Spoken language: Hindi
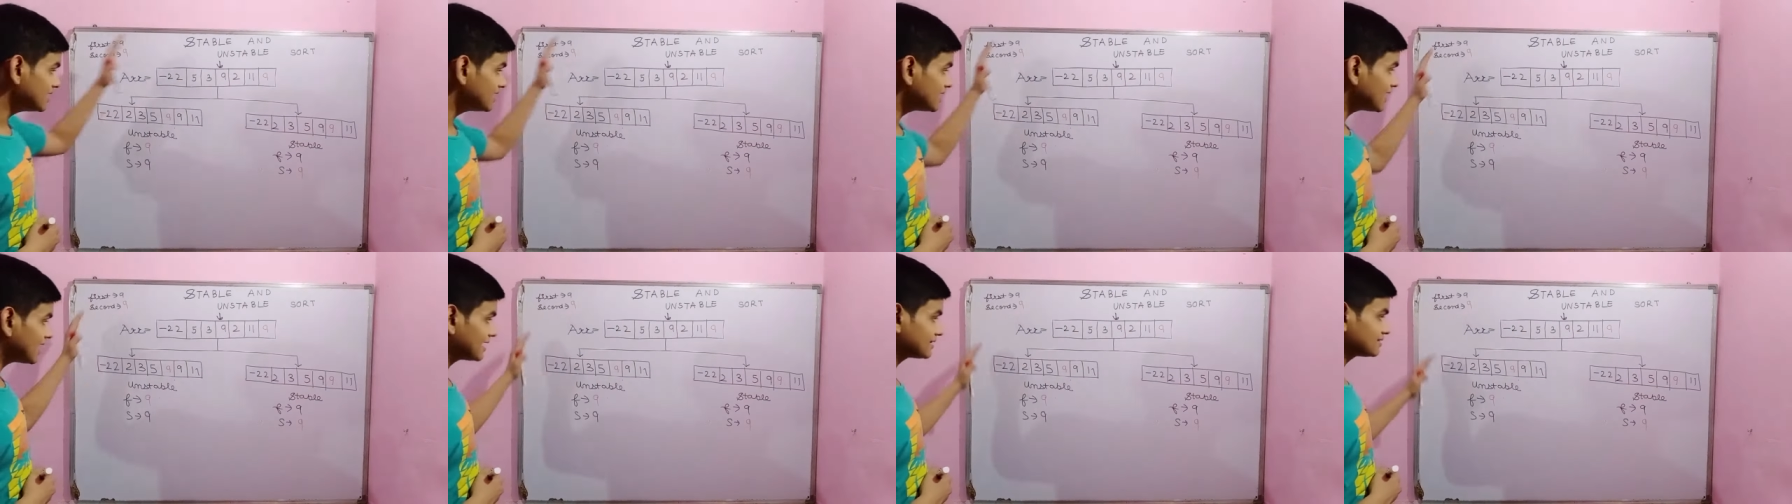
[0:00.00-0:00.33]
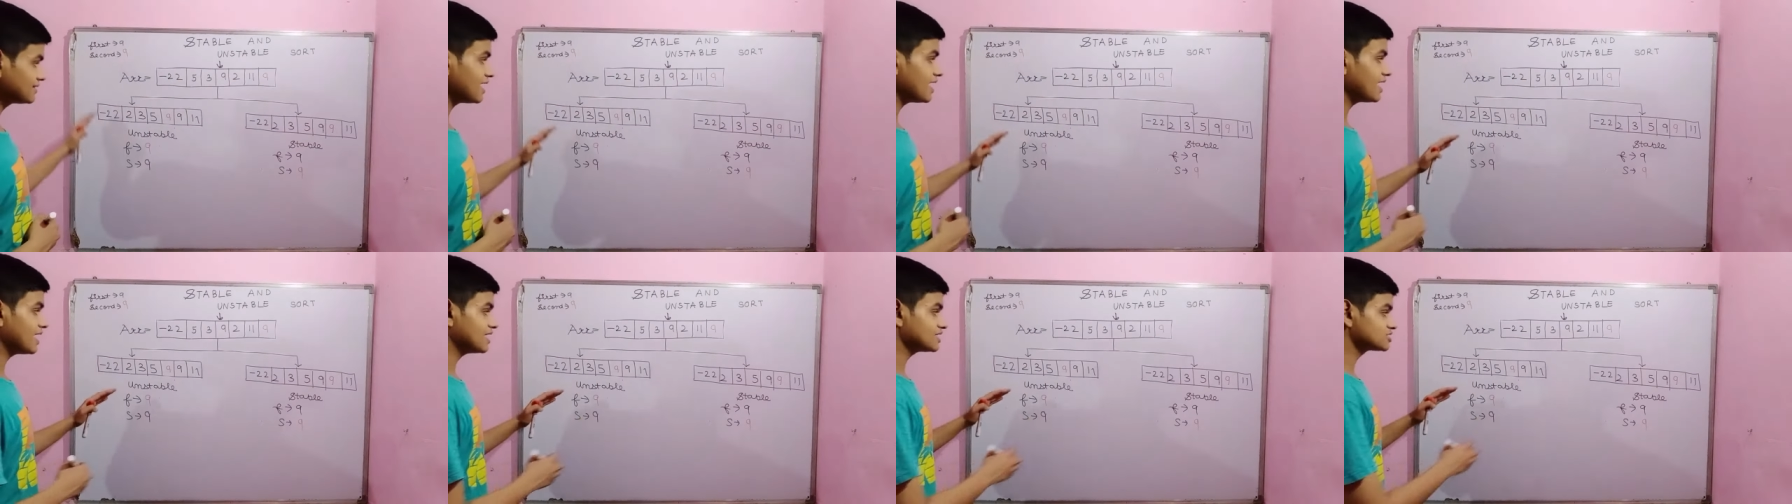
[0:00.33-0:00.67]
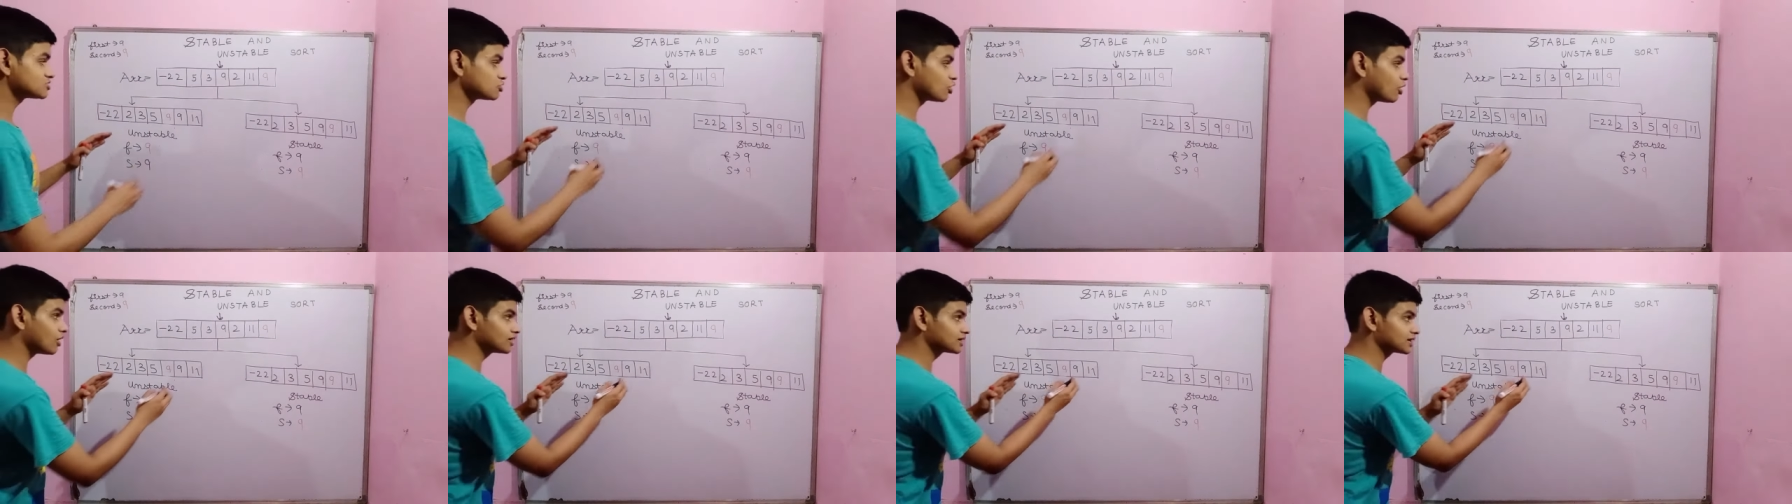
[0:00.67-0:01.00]
रहता है
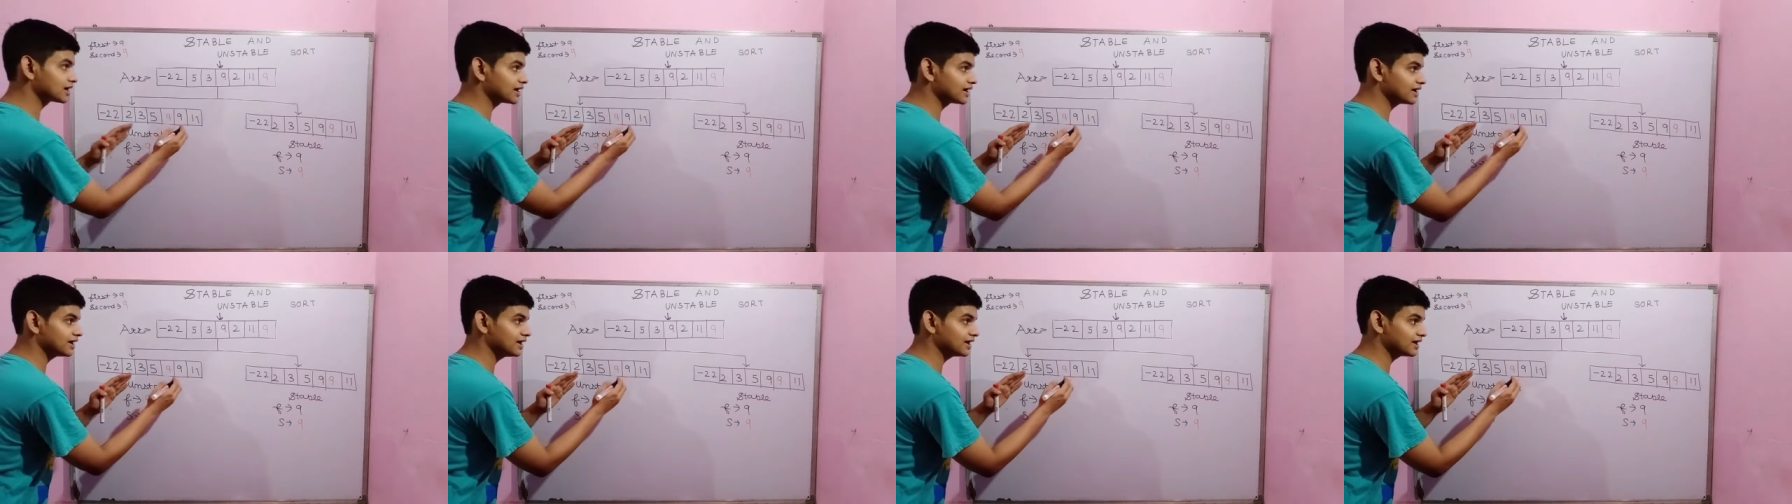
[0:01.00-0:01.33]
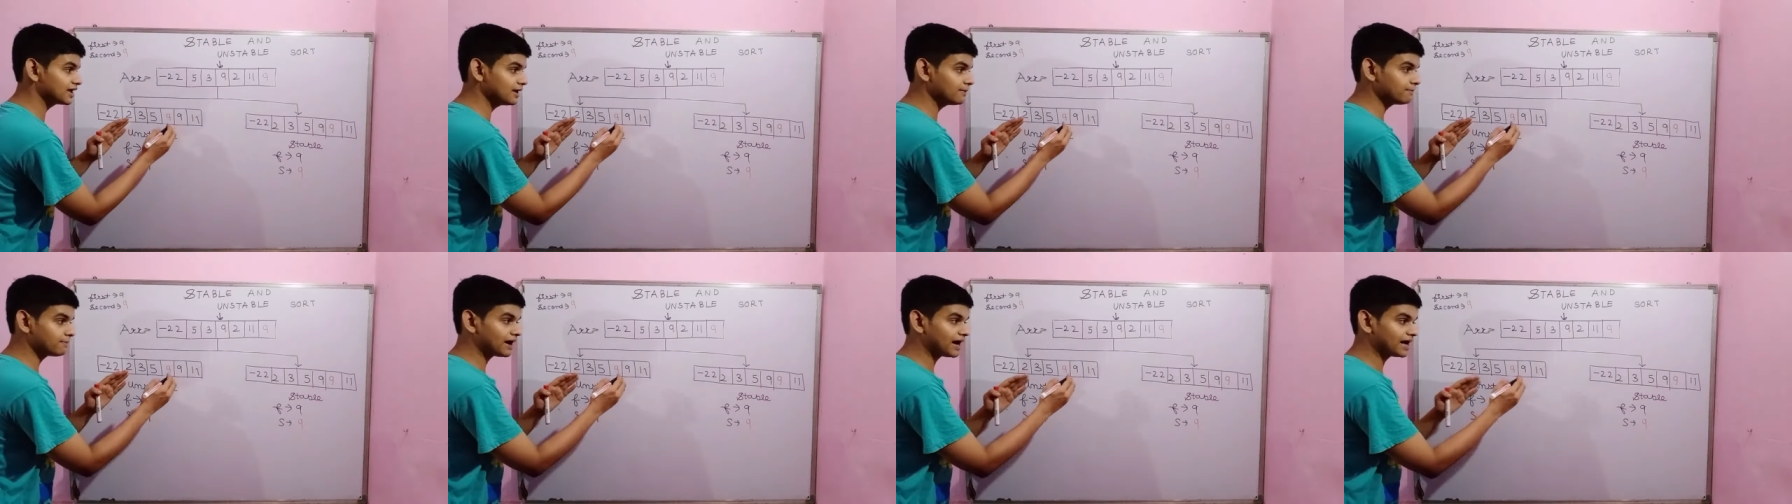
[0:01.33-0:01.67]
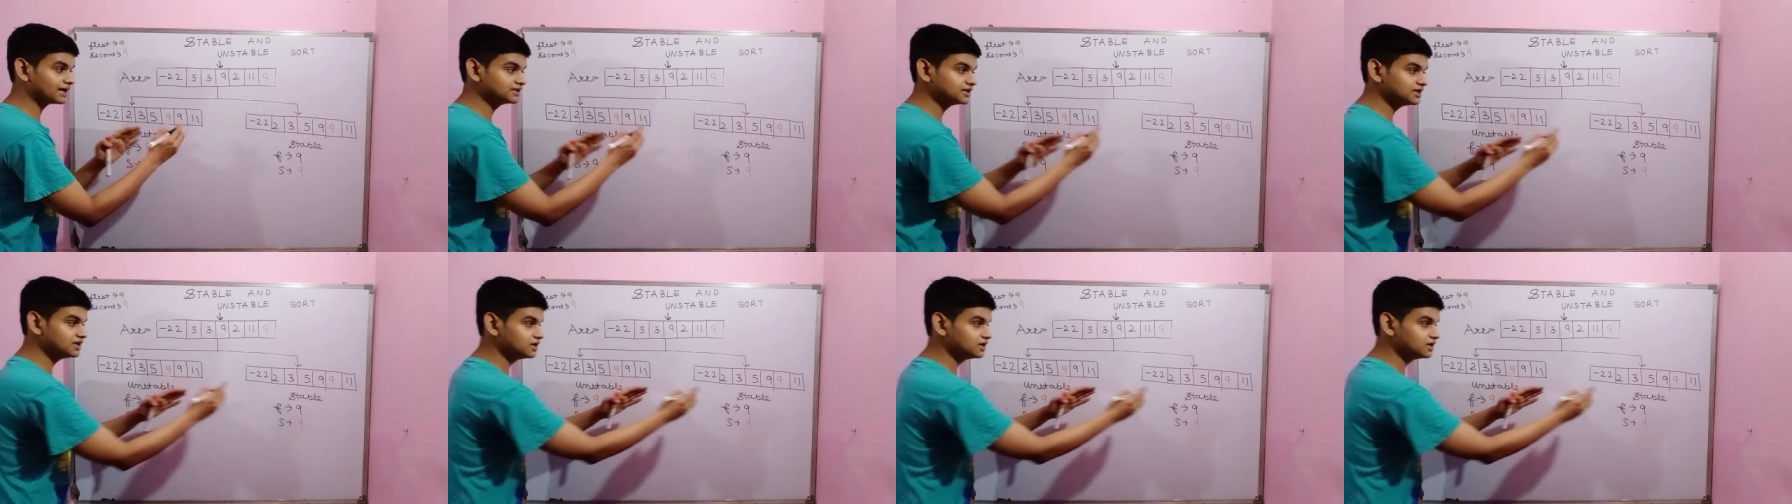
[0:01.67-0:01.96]
सॉर्ट करने के बाद ही